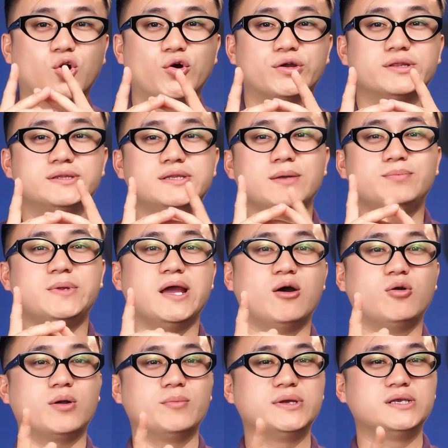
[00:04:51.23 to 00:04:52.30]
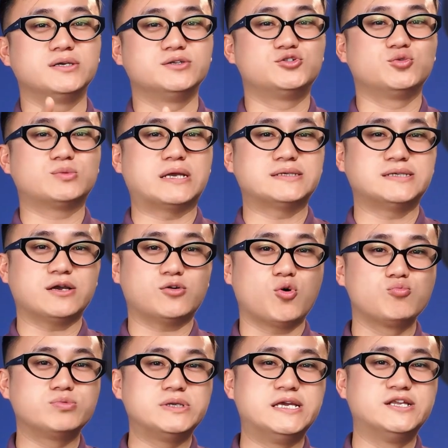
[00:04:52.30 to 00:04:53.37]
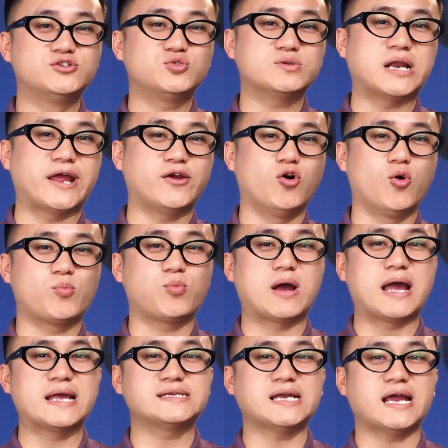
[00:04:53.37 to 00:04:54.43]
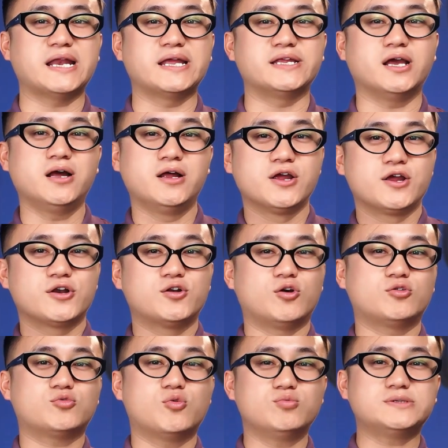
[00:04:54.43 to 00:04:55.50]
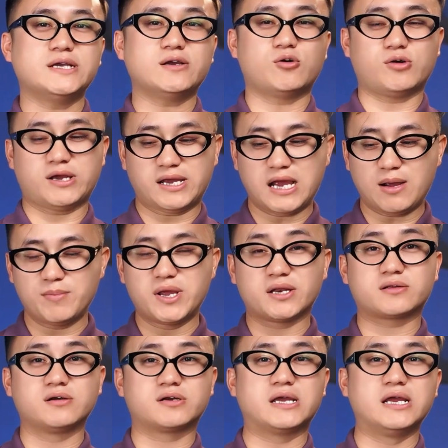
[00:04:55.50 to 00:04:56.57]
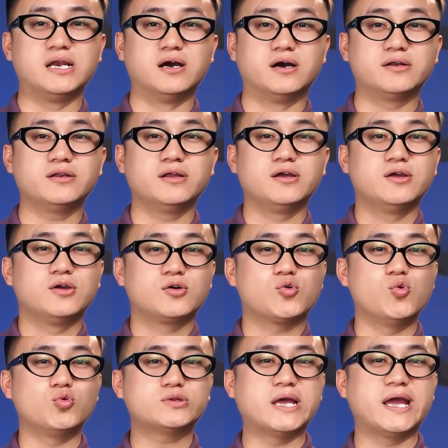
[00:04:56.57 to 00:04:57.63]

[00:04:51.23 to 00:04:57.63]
rồi tiếp theo là bây giờ chúng ta sẽ cùng nhìn xuống đáy hộp của hai chai này nhé nó cũng sẽ có cái khác biệt cực kỳ lớn cụ